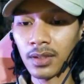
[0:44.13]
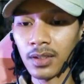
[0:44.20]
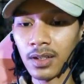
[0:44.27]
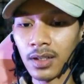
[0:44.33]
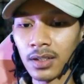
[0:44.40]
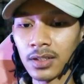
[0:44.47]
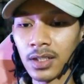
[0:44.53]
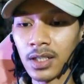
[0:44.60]

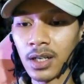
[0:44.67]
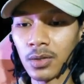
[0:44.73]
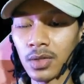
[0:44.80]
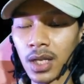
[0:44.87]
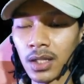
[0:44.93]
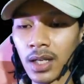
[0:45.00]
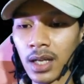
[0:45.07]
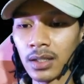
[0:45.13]
Nah jadi harus
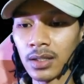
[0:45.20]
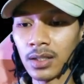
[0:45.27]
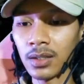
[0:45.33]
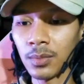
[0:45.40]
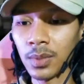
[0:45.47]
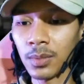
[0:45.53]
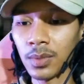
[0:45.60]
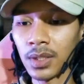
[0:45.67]
hati-hati
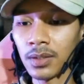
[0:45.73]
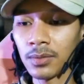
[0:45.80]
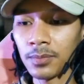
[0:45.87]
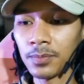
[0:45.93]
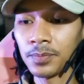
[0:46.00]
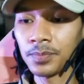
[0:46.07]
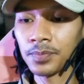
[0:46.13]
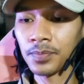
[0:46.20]
itu perempuan.
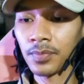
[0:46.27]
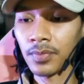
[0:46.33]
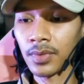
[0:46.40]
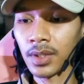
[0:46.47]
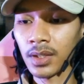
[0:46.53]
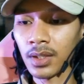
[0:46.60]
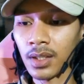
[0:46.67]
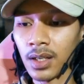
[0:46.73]

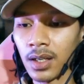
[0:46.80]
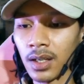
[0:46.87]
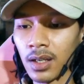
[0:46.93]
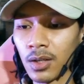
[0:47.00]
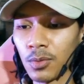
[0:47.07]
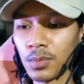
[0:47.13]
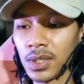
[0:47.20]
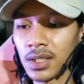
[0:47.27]
Nah
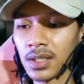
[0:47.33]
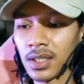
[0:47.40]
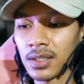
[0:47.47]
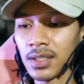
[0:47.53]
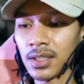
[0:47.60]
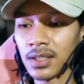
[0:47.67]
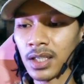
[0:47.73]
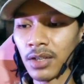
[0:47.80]
kalau bisa
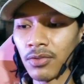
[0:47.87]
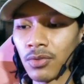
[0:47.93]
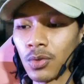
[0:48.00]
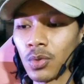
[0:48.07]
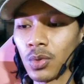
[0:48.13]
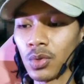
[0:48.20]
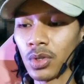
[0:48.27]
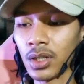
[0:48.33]
sih save
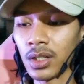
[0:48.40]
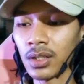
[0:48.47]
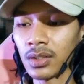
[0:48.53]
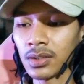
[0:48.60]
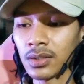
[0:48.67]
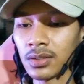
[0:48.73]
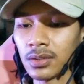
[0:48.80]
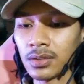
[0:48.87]
dulu ya.
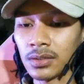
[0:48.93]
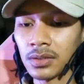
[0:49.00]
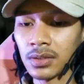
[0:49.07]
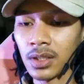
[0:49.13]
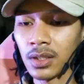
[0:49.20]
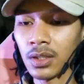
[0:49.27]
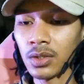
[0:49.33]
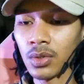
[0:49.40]

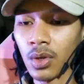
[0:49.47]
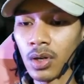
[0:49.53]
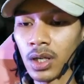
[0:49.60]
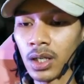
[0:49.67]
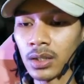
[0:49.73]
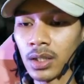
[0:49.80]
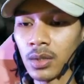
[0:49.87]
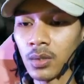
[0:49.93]
Nanti
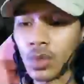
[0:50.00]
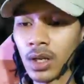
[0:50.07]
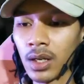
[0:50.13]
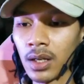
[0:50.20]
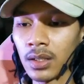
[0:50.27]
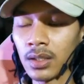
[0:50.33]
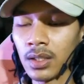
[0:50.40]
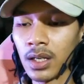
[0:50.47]
soalnya katanya ngulang
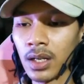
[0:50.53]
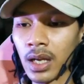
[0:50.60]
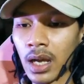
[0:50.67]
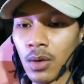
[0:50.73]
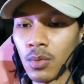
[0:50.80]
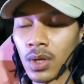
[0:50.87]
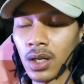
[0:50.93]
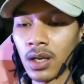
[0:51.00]
lagi dari
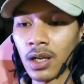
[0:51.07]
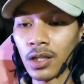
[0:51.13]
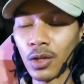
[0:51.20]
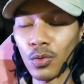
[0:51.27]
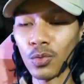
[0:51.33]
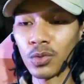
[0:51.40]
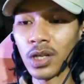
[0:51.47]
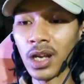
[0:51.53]
awal. Nggak
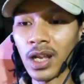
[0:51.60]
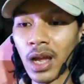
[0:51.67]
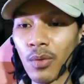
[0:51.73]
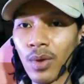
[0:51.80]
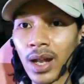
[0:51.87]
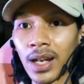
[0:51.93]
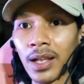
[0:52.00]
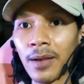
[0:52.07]
tahu dari
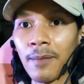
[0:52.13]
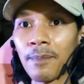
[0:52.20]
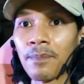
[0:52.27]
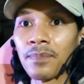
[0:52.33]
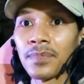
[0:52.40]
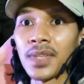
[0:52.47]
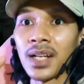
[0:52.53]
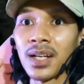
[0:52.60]
awalnya
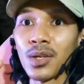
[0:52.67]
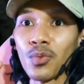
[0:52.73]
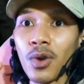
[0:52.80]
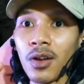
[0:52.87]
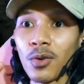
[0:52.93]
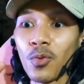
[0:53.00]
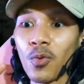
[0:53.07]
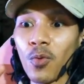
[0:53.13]
dari
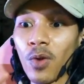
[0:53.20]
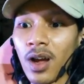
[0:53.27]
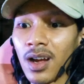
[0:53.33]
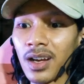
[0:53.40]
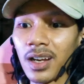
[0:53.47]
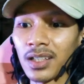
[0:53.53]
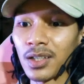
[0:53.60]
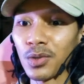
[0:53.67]
luar gua
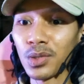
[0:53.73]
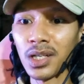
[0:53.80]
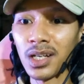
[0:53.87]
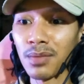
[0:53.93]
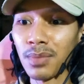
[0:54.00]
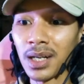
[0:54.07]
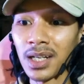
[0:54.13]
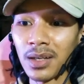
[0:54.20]
nggak tahu
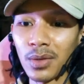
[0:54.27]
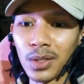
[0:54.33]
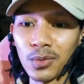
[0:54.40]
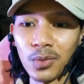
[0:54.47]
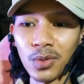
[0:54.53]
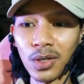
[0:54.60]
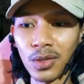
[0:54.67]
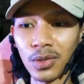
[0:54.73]
dari mana
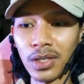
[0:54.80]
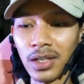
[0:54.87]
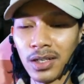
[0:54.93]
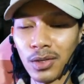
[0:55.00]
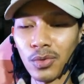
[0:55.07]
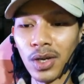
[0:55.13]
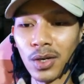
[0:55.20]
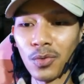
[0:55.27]
waduh kalau dari
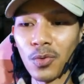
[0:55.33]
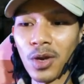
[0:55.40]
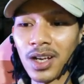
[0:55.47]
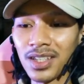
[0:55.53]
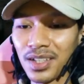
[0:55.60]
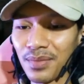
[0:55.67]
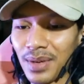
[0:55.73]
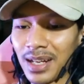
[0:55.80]
luar
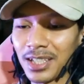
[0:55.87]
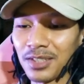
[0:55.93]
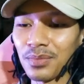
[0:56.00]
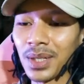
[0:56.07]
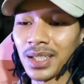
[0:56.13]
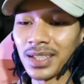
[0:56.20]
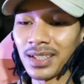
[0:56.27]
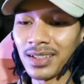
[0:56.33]
gua sih males
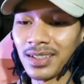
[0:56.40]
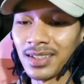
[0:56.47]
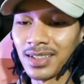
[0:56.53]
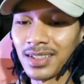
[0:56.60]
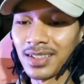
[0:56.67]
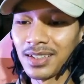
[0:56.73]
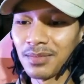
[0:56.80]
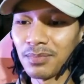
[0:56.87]
banget ya
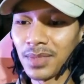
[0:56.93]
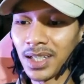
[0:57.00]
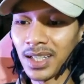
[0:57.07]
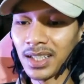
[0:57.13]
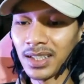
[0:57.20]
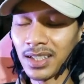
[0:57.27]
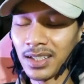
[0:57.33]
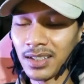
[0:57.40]

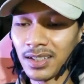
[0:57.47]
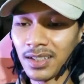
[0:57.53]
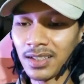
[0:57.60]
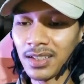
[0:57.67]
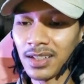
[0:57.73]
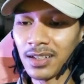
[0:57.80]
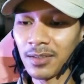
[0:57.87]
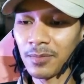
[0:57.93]
makanya
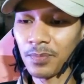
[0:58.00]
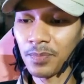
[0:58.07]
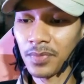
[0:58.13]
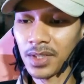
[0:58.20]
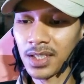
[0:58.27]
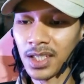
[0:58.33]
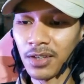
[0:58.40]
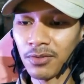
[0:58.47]
kita
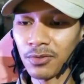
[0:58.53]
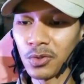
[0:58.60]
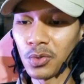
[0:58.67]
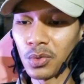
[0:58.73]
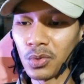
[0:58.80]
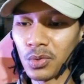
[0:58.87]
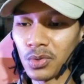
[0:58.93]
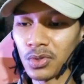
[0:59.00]
save
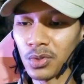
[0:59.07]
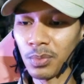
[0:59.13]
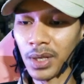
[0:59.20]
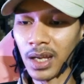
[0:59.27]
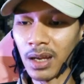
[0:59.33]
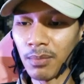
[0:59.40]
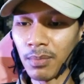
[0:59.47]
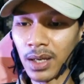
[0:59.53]
dulu
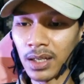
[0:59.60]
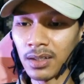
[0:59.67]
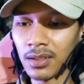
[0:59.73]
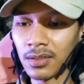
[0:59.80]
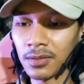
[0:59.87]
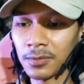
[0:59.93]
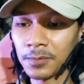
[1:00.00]
supaya aman